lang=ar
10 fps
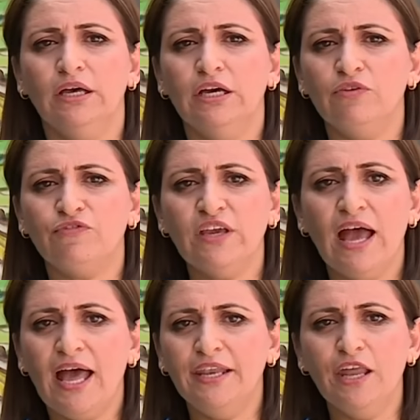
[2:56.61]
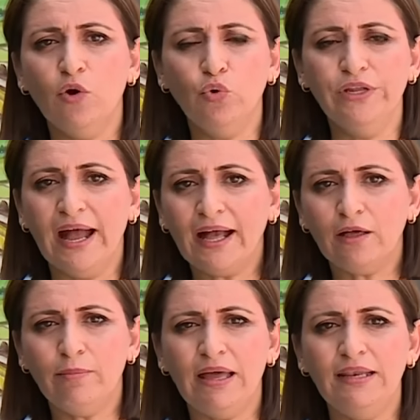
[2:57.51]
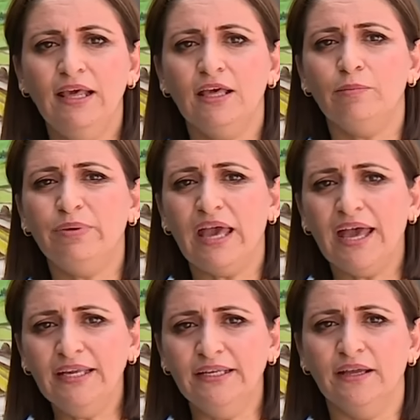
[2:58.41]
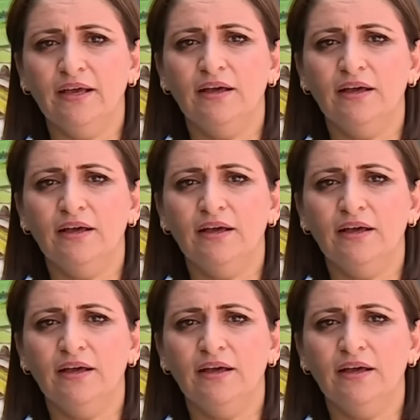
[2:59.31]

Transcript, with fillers: آه، فيها أنه يقبل بأي